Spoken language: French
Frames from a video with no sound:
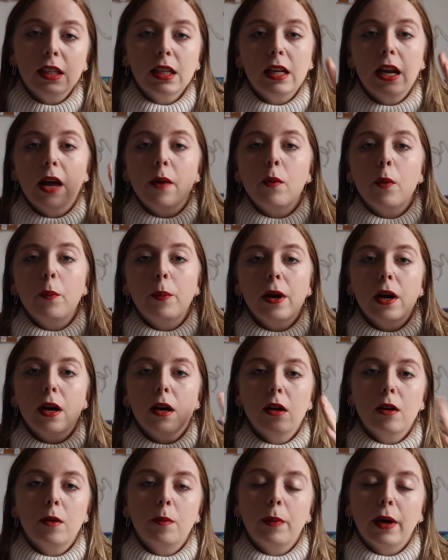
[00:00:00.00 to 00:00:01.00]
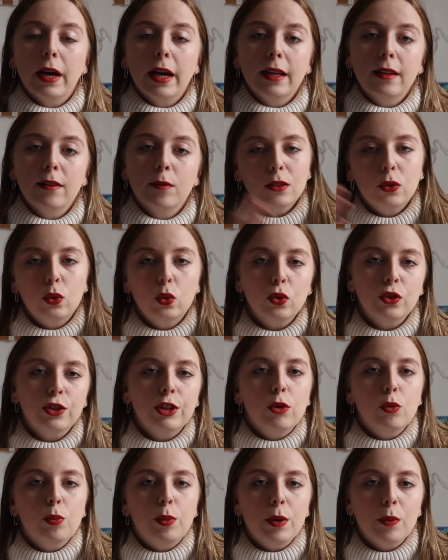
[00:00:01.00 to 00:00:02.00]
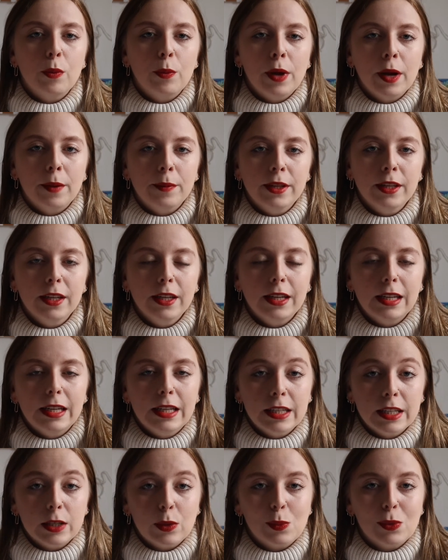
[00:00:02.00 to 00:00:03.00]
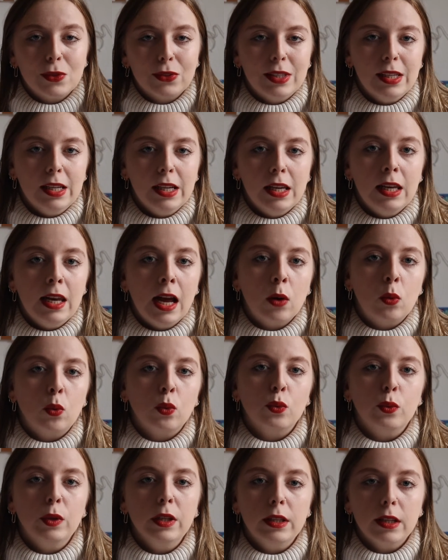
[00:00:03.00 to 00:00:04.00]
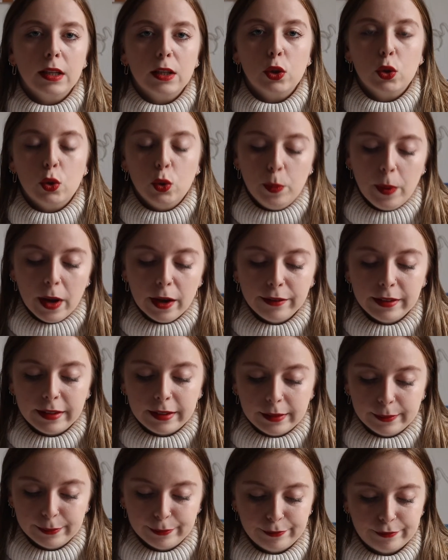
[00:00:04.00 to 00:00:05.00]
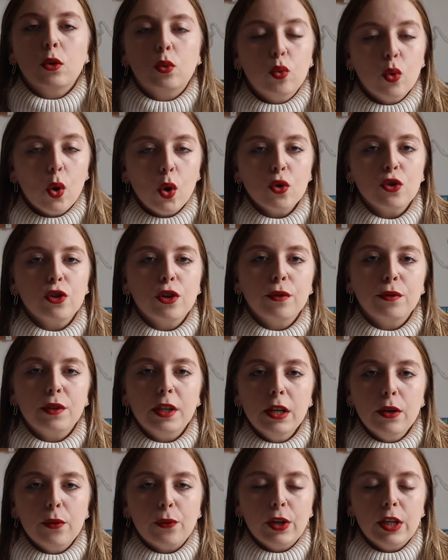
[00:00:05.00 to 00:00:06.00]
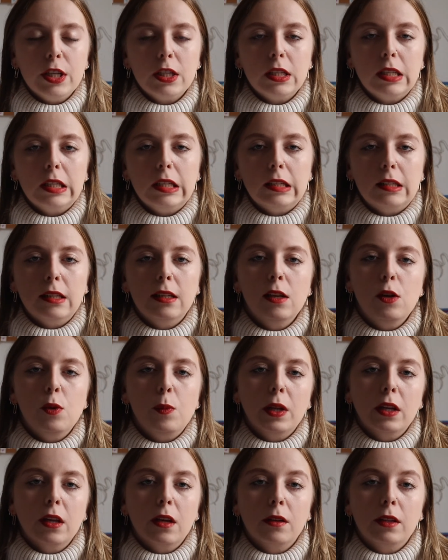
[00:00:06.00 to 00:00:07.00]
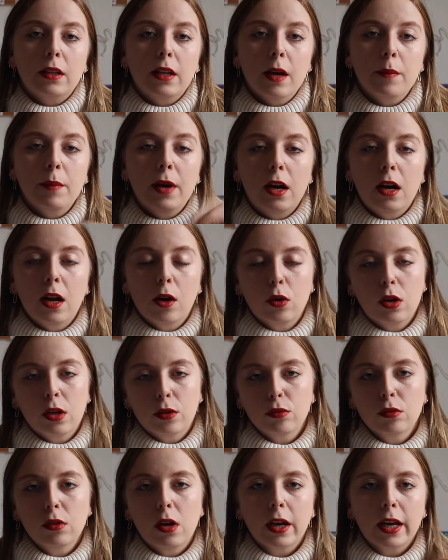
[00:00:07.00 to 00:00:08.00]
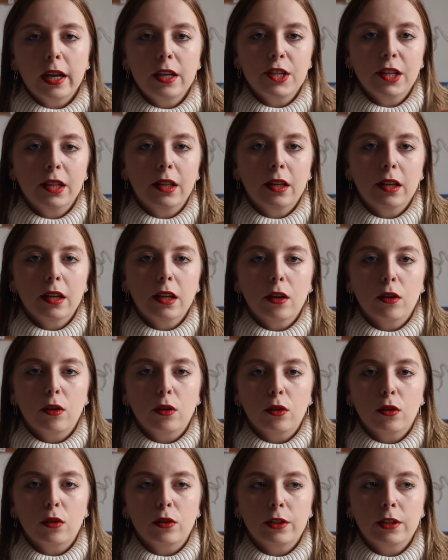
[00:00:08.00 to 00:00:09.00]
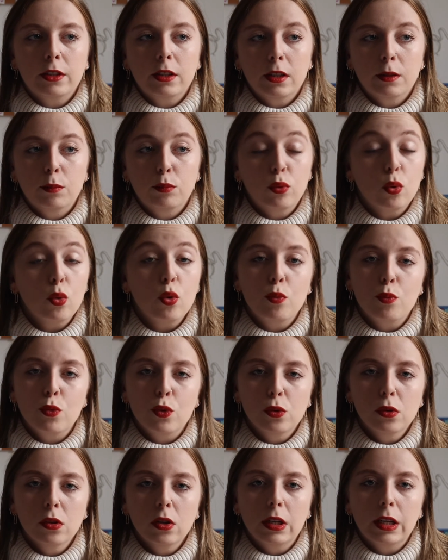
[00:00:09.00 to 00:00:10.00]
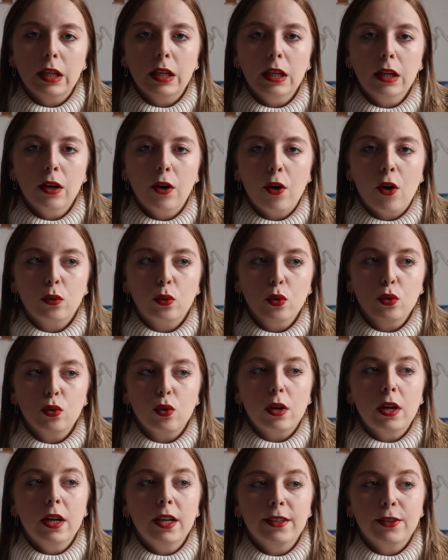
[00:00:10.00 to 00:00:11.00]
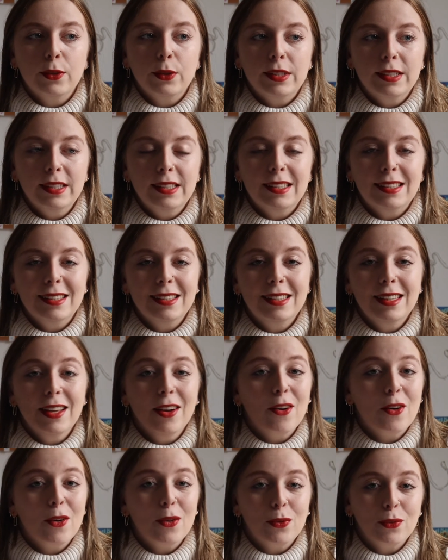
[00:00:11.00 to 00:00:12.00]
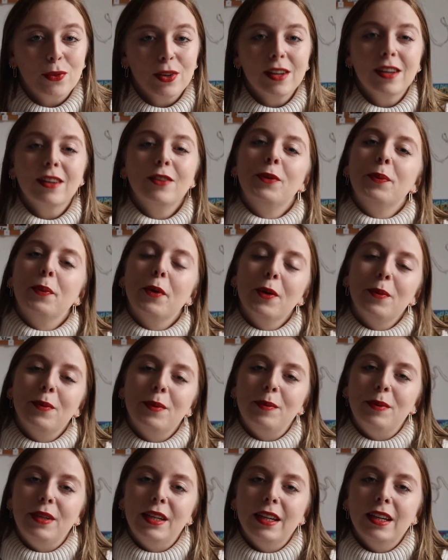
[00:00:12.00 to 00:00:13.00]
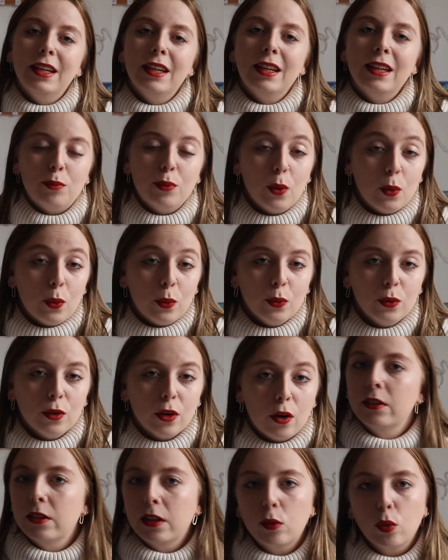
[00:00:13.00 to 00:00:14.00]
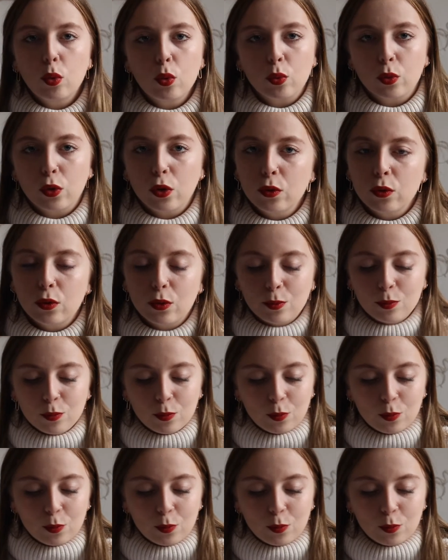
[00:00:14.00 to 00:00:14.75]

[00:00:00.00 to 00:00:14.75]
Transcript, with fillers: clairement pas euh, prête. Donc j'ai loupé mon permis et j'ai commencé la conduite supervisée. Courant janvier, en fait, j'ai décidé de mettre un terme à la relation dans laquelle j'étais. Euh, c'était pour le mieux. Et euh, ce jour-là, j'ai aussi décidé enfin de prendre mes billets pour Londres. J'étais trop contente.